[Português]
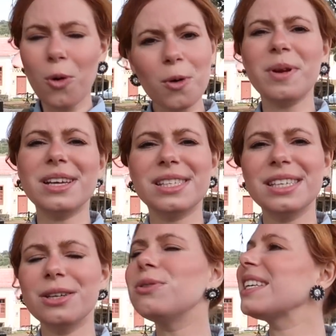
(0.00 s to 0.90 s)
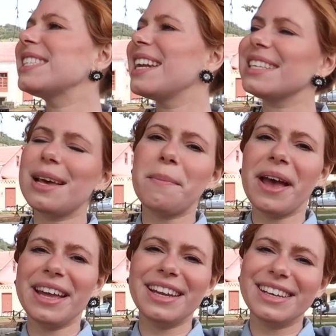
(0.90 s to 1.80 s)
o Brasil, as três
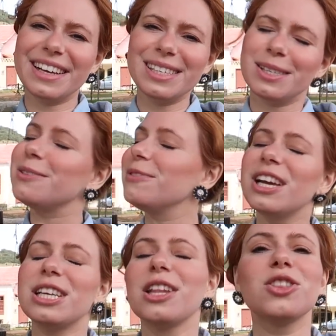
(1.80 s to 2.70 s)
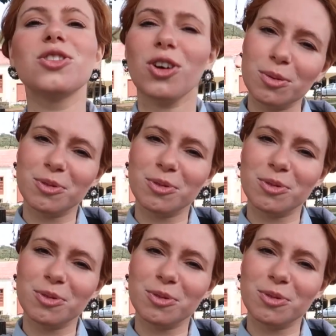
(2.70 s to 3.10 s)
Américas, viajar todo